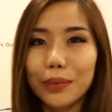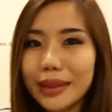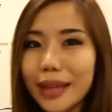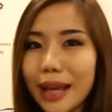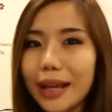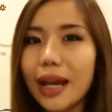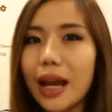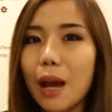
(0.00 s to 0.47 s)

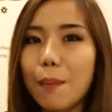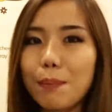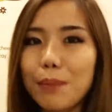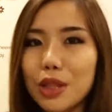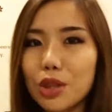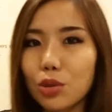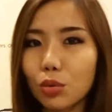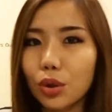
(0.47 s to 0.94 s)
นั่นนะคะเป็
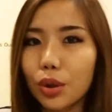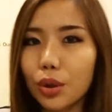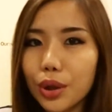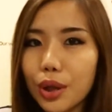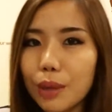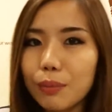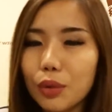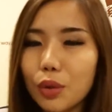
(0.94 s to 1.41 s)
นจุด
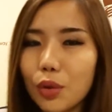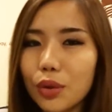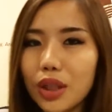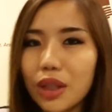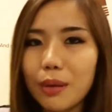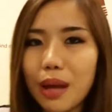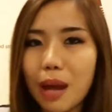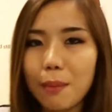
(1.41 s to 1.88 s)
เริ่มต้น
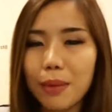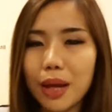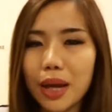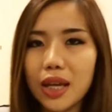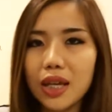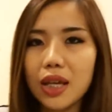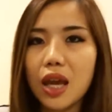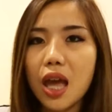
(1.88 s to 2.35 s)
ที่ทำ
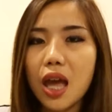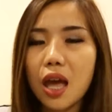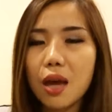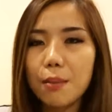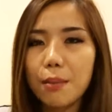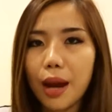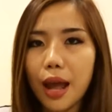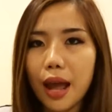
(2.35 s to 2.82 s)
ให้
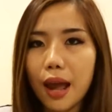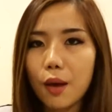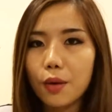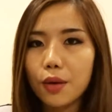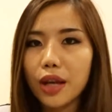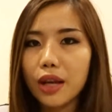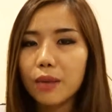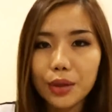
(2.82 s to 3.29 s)
แพรว
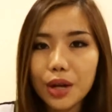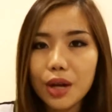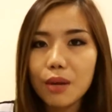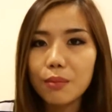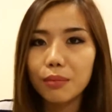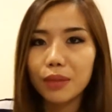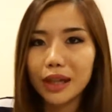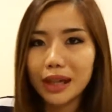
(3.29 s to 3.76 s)
เนี่ยเริ่
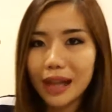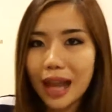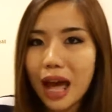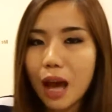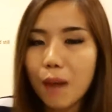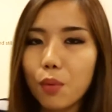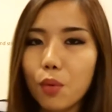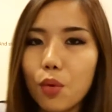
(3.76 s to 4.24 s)
มก
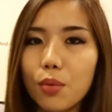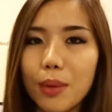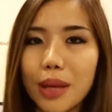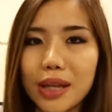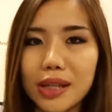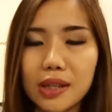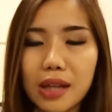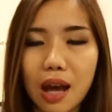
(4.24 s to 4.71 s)
ล้าพูด
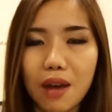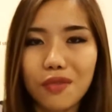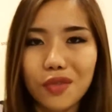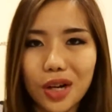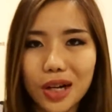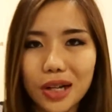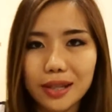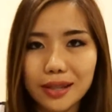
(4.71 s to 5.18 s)
ภาษาฝ
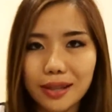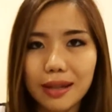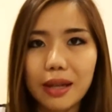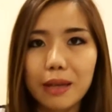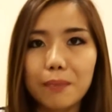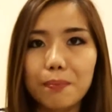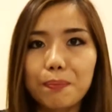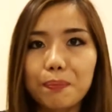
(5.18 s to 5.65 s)
รั่งเศ
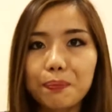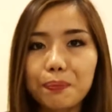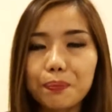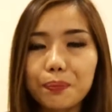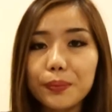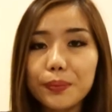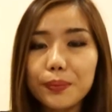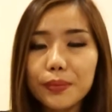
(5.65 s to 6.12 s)
ส
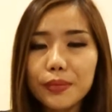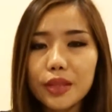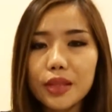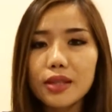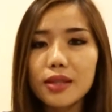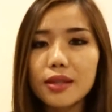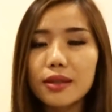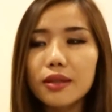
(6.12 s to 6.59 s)

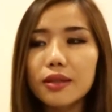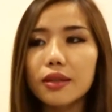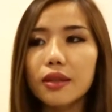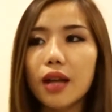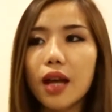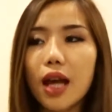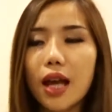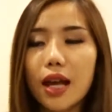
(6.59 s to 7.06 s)
ซึ่ง
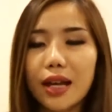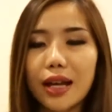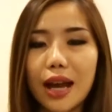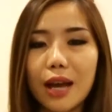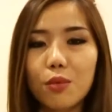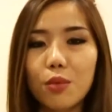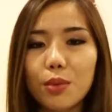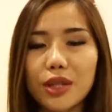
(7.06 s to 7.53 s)

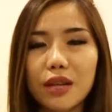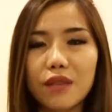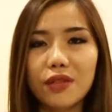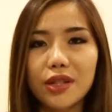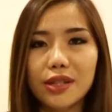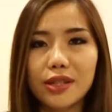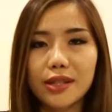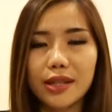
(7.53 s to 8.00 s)
การพูดภาษา
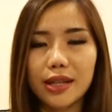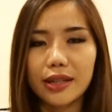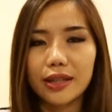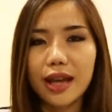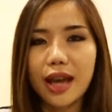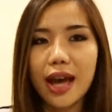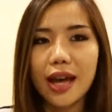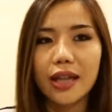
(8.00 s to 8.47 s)
ฝรั่งเศส
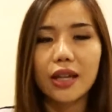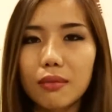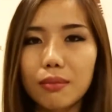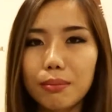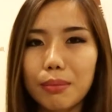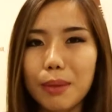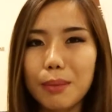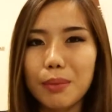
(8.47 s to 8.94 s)
ได้
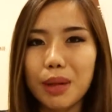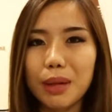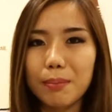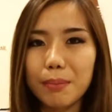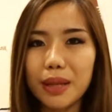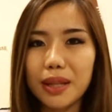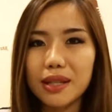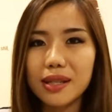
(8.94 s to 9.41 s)
มันเหมือน
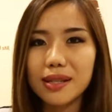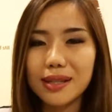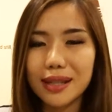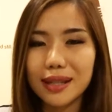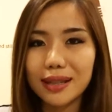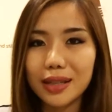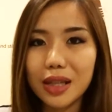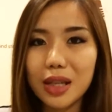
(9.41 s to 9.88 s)
เป็น
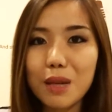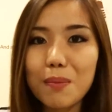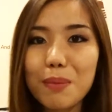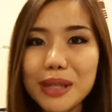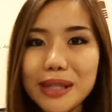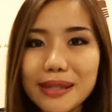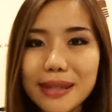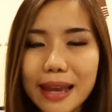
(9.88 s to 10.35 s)
สิ่งที่
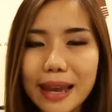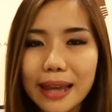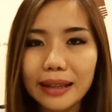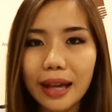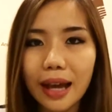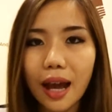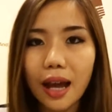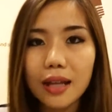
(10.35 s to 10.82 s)
พิเศษ
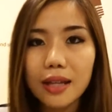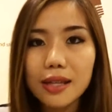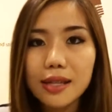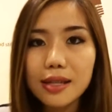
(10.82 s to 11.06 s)
นะคะ